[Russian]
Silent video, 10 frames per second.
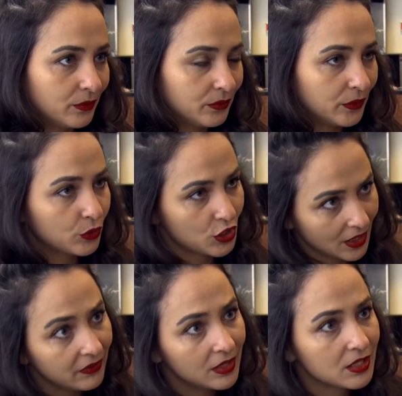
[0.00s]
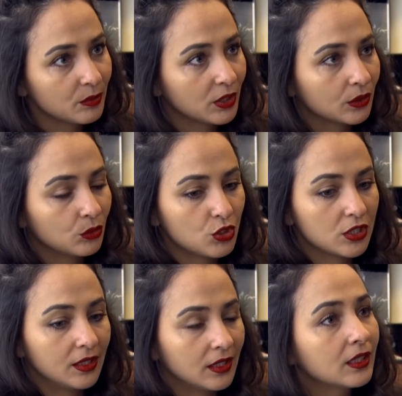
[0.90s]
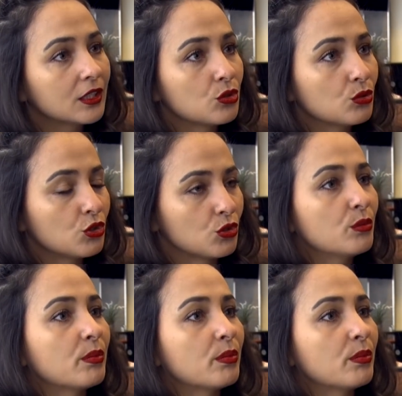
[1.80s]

вы вот ставили себе такую цель, я хочу еще и